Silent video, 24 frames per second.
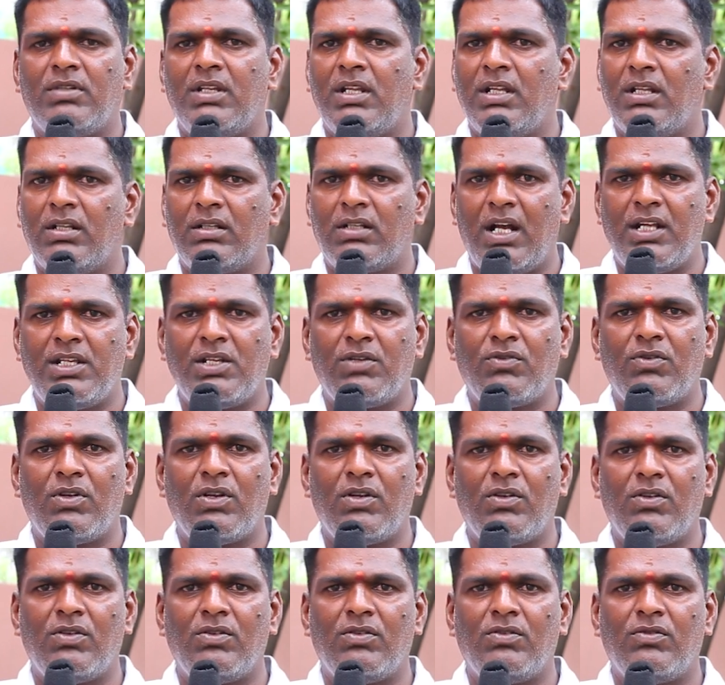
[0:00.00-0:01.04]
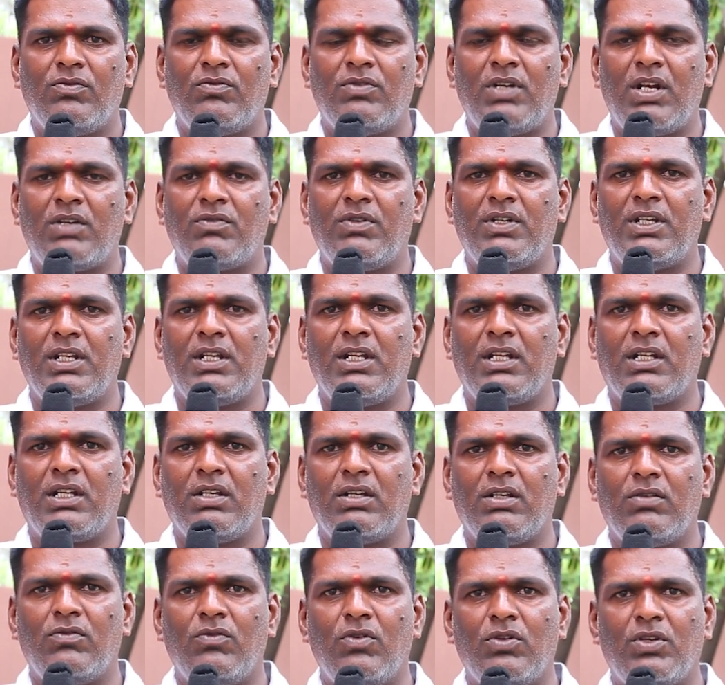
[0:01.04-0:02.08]
ఈ కాజగూడలో ఉన్నటువంటి
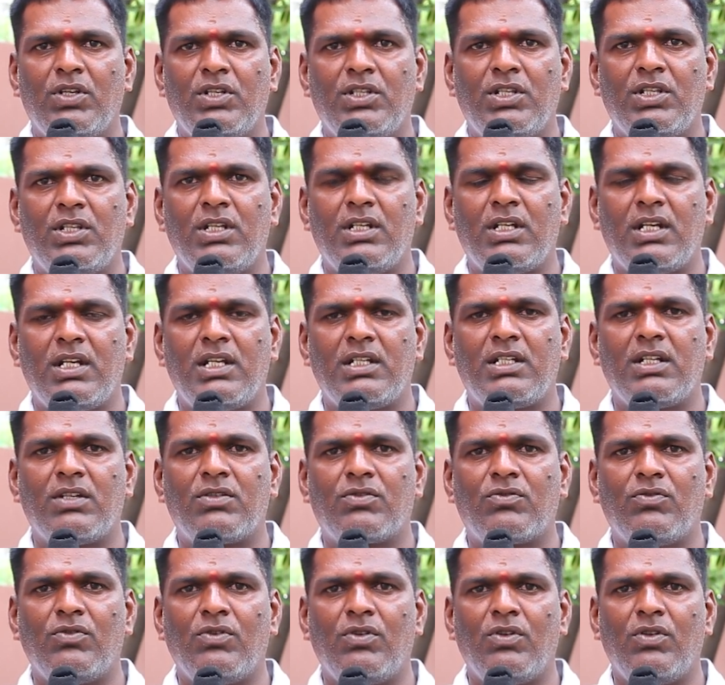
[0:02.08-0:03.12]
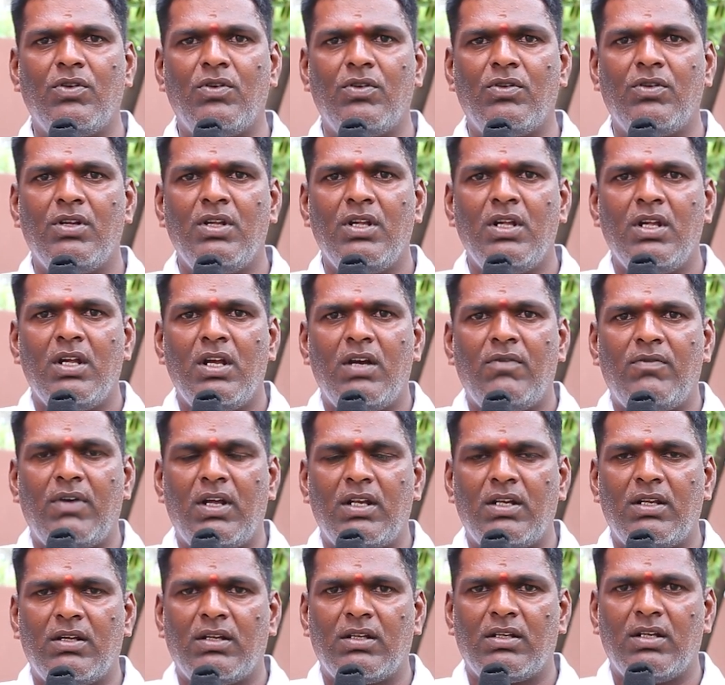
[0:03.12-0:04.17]
ఓకేజీ ఇంటర్నేషనల్ స్కూల్లో
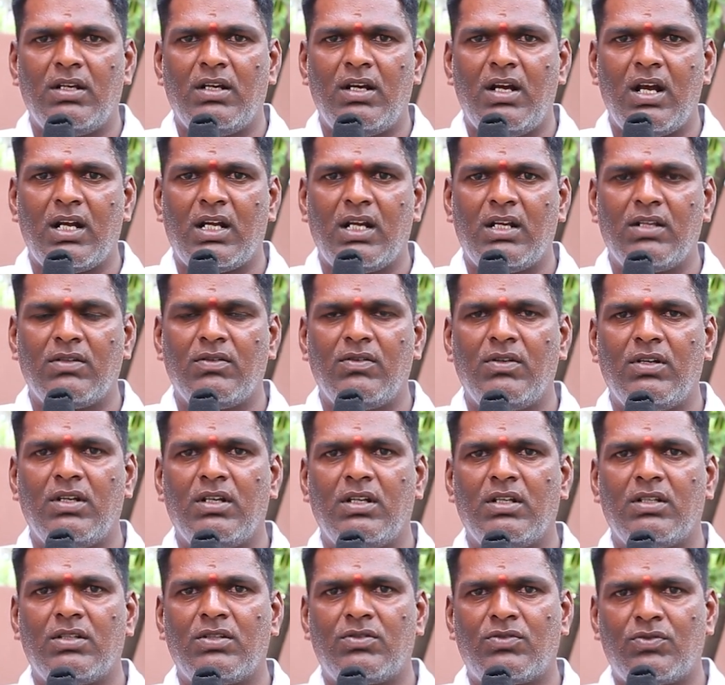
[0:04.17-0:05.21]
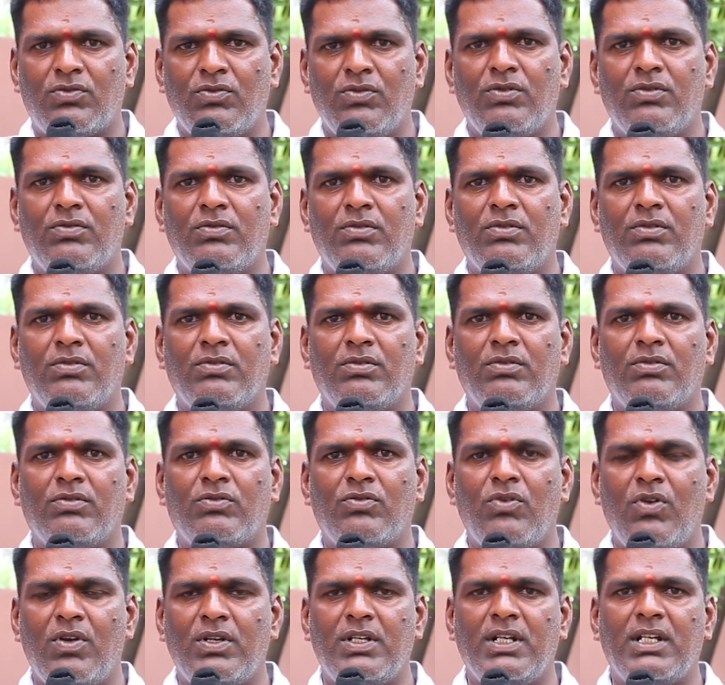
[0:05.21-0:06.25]
వాళ్ళ అక్కడ స్కూల్
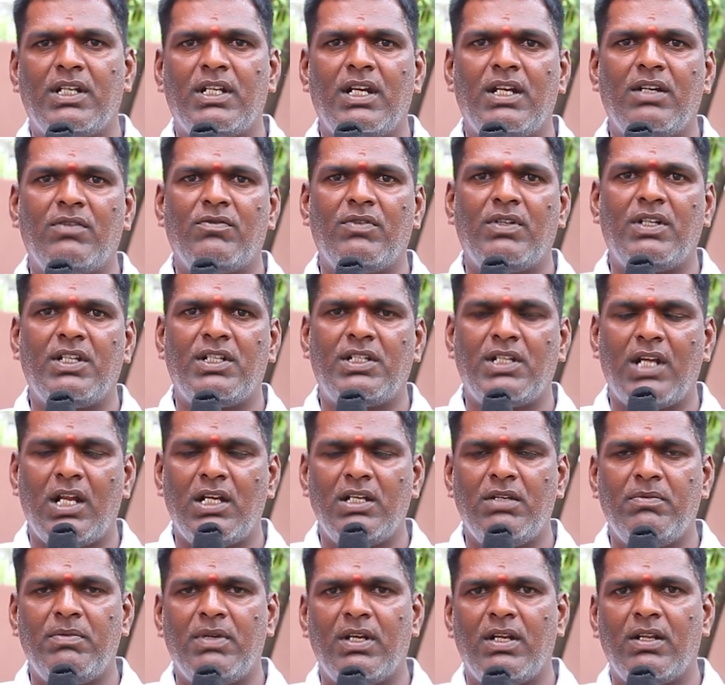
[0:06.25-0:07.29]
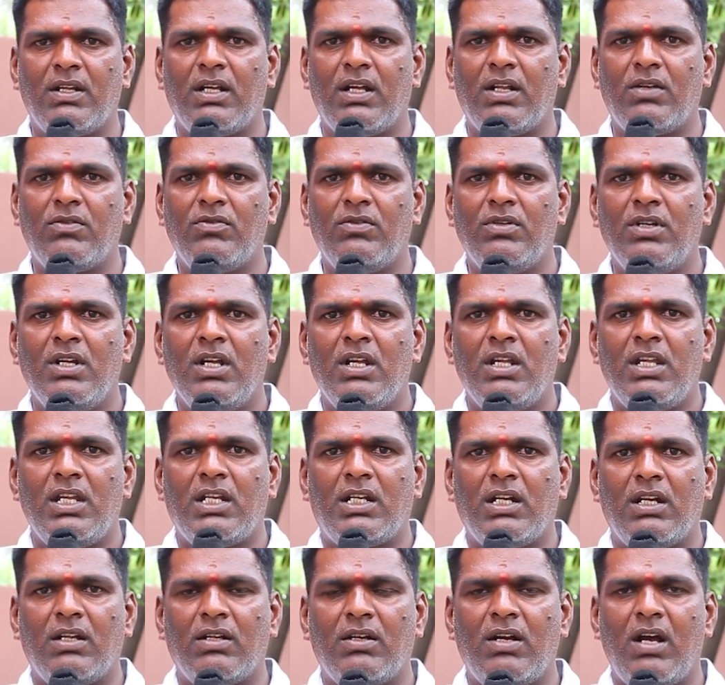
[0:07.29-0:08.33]
కోఆర్డినేటర్ అయినటువంటి శాలిని మేడం గారు
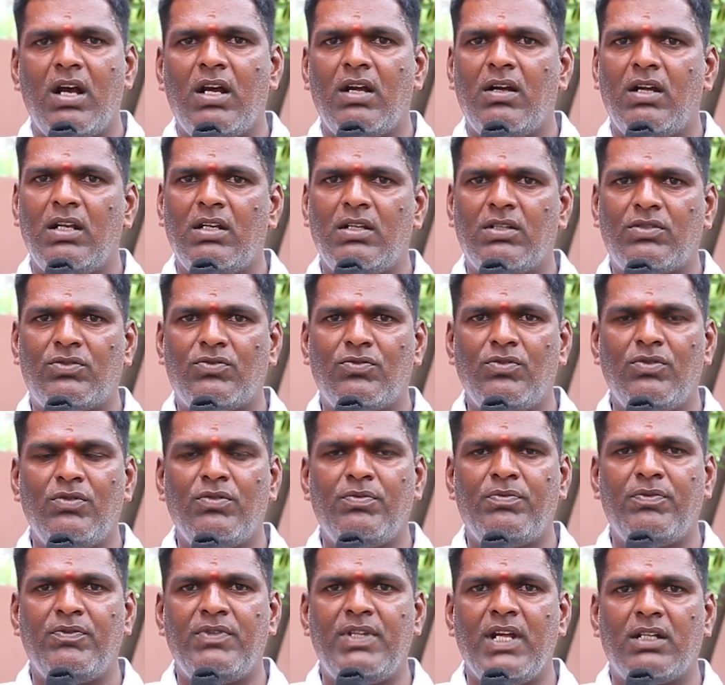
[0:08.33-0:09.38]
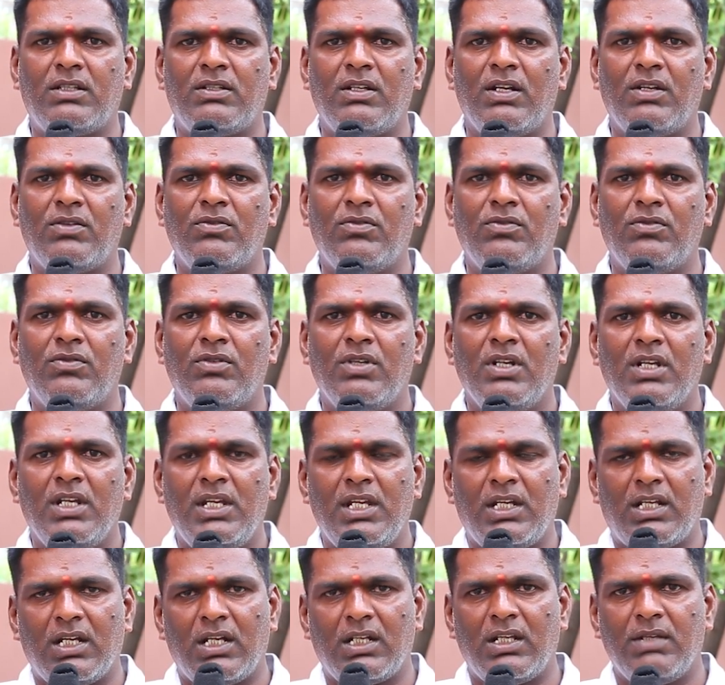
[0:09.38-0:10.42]
ఇక్కడ వాళ్ళ స్కూల్ విద్యార్థులను
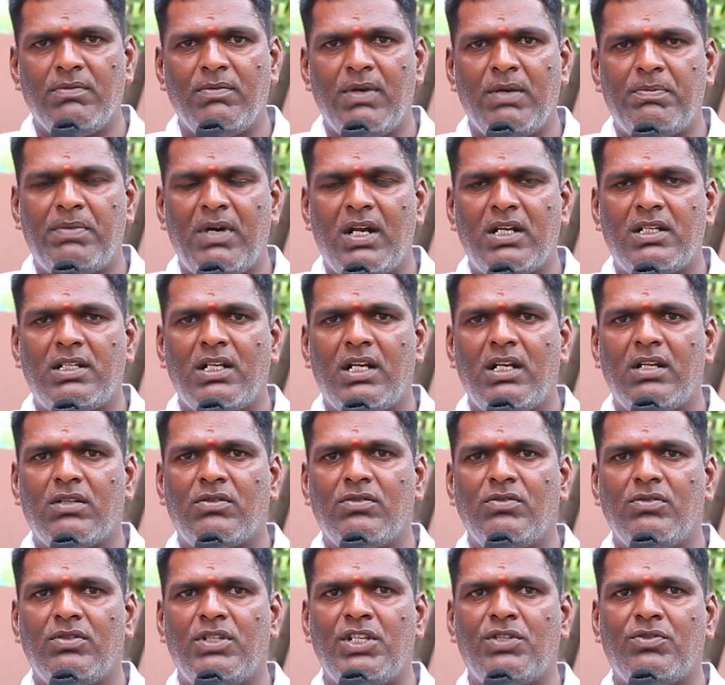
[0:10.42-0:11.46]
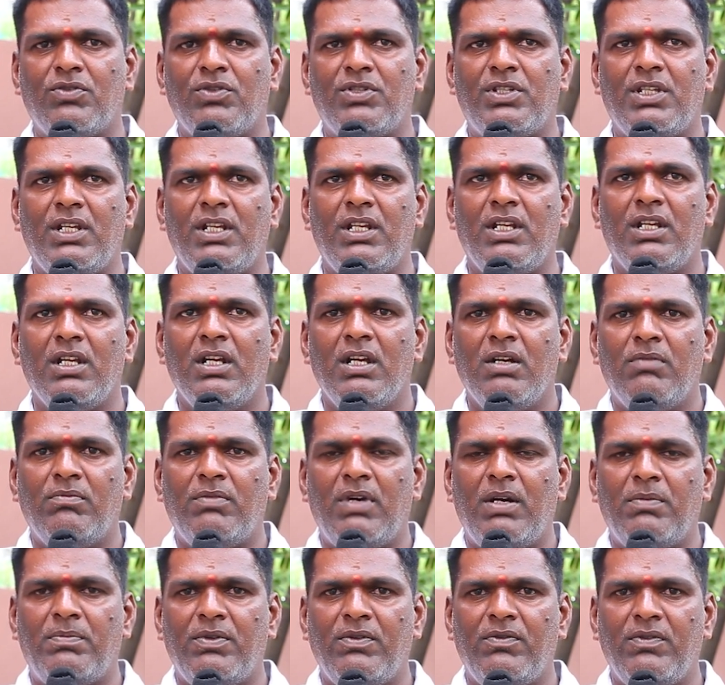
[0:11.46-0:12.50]
ఇక్కడికి మా పాఠశాలకు తీసుకొచ్చి
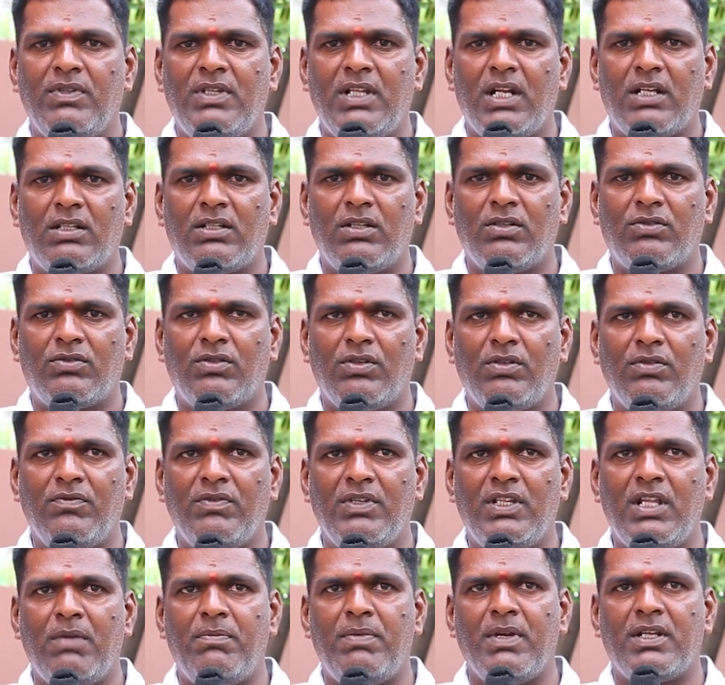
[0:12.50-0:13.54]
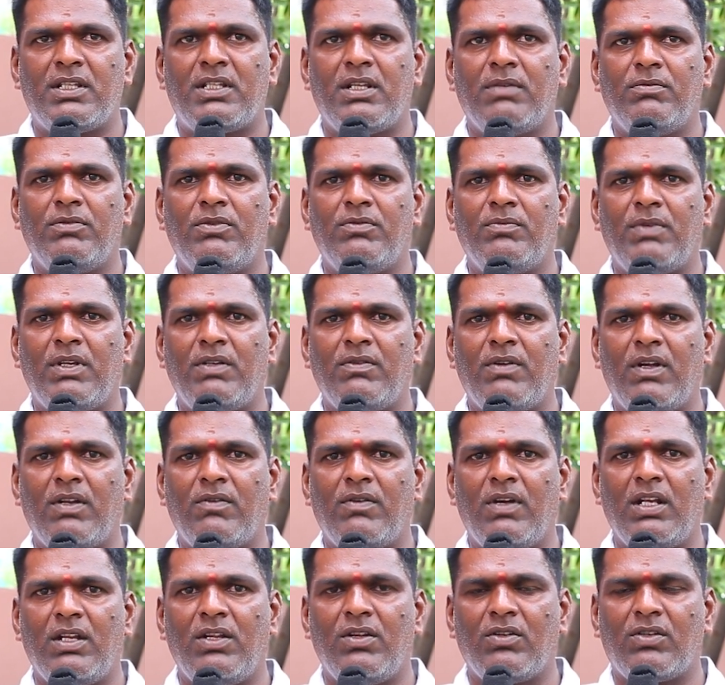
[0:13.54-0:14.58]
మా విద్యార్థులతో విద్యాభ్యాసము మరి
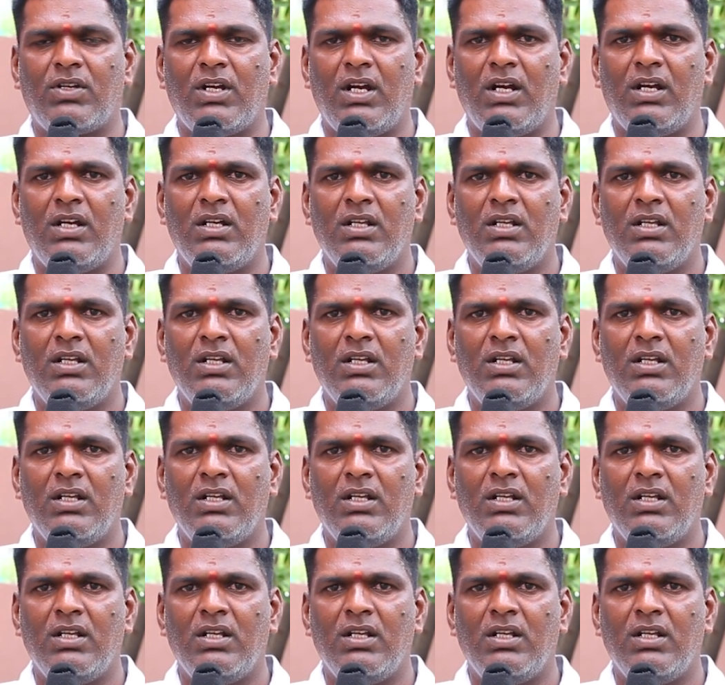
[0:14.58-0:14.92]
వాళ్ళ యొక్క